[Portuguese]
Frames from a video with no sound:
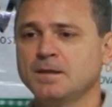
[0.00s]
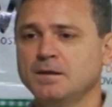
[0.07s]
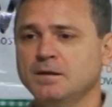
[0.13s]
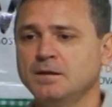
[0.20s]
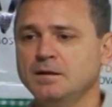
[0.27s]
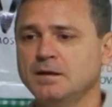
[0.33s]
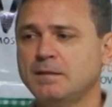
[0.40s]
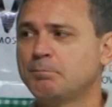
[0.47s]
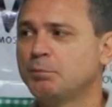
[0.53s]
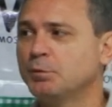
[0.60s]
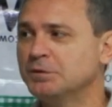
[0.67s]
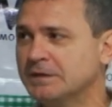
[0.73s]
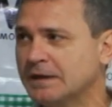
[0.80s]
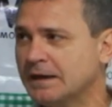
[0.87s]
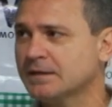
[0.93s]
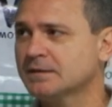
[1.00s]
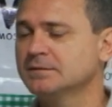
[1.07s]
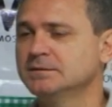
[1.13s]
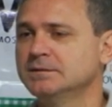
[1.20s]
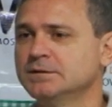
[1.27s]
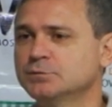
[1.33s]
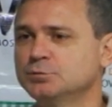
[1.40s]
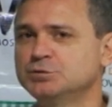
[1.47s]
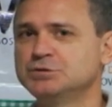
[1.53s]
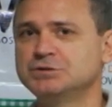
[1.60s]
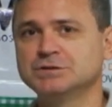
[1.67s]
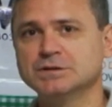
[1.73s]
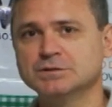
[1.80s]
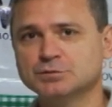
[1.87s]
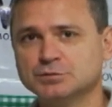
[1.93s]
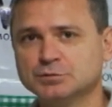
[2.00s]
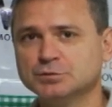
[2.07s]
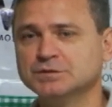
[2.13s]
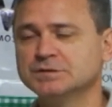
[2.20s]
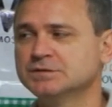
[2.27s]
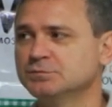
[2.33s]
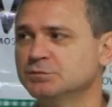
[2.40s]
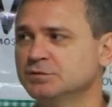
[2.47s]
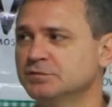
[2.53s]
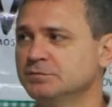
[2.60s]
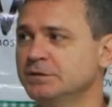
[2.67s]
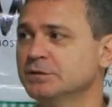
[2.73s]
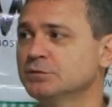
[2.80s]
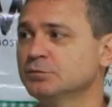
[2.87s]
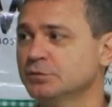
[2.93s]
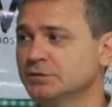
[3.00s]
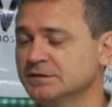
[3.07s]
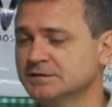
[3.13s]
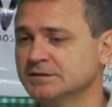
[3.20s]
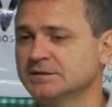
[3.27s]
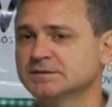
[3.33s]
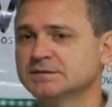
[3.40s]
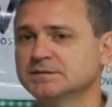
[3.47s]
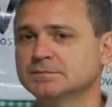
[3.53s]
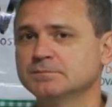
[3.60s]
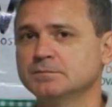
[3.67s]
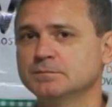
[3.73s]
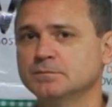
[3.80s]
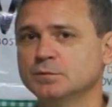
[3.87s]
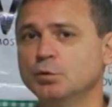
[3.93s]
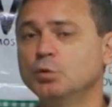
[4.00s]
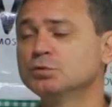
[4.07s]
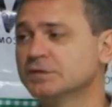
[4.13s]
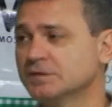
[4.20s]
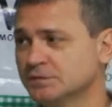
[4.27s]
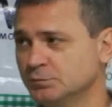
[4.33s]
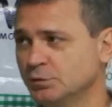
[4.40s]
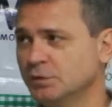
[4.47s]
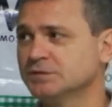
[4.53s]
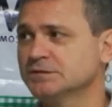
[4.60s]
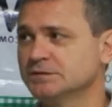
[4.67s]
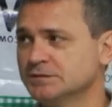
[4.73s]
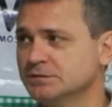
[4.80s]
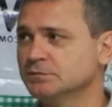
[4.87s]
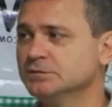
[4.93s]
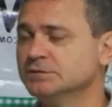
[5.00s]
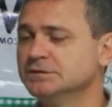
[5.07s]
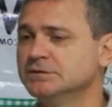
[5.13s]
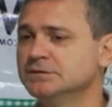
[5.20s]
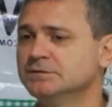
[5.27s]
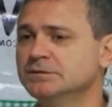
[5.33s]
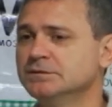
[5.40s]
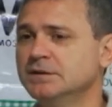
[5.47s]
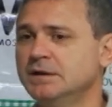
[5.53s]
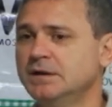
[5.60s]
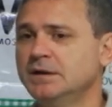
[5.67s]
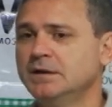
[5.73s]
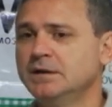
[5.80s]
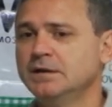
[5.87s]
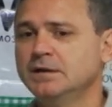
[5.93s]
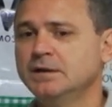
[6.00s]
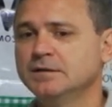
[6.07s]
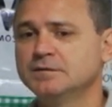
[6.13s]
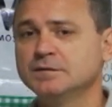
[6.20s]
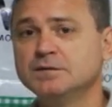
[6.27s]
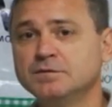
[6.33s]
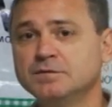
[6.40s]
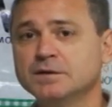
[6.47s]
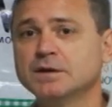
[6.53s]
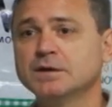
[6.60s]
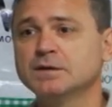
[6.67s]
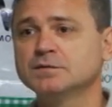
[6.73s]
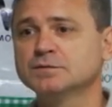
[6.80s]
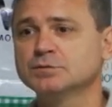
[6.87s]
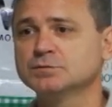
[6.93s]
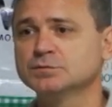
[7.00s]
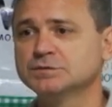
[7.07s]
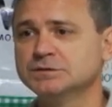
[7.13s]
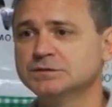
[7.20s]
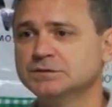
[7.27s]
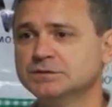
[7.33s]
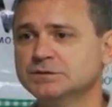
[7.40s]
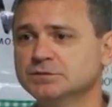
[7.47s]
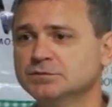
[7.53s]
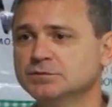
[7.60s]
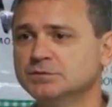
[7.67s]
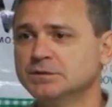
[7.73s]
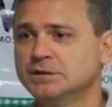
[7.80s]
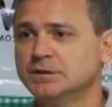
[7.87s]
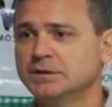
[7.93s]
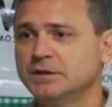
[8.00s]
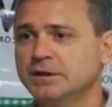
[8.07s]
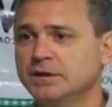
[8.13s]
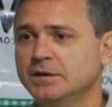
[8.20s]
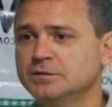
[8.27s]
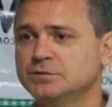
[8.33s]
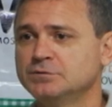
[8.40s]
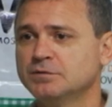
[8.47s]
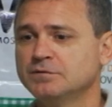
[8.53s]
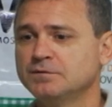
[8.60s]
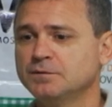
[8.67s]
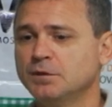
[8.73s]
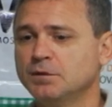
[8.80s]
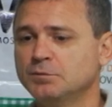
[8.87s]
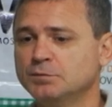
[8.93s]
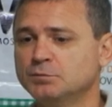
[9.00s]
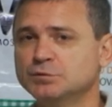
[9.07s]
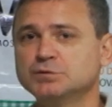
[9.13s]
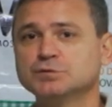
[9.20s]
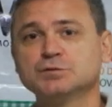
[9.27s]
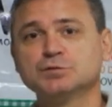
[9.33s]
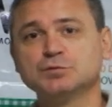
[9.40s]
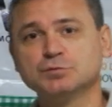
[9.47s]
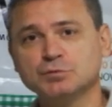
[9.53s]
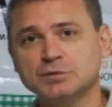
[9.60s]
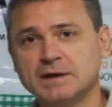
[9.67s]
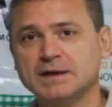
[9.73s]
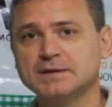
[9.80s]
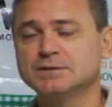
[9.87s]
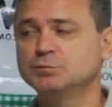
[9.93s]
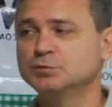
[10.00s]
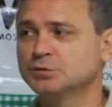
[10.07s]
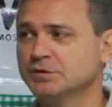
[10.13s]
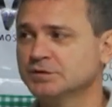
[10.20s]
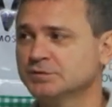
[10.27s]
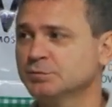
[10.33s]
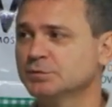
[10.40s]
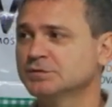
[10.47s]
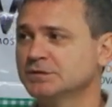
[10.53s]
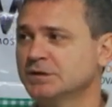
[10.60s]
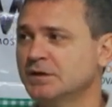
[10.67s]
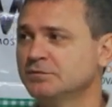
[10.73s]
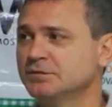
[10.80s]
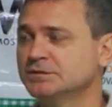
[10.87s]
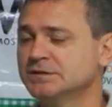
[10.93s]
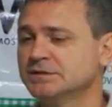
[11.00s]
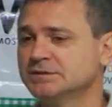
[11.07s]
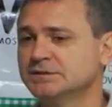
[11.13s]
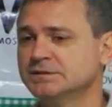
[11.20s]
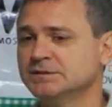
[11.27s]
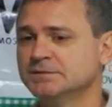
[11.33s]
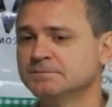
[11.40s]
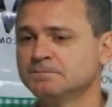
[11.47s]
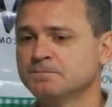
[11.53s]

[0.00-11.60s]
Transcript: é, apoiar, né, custeando todo esse movimento, todas essas outras mostras, inclusive, é, significa que eles estão conseguindo, de uma forma muito estruturada e muito responsável, exercer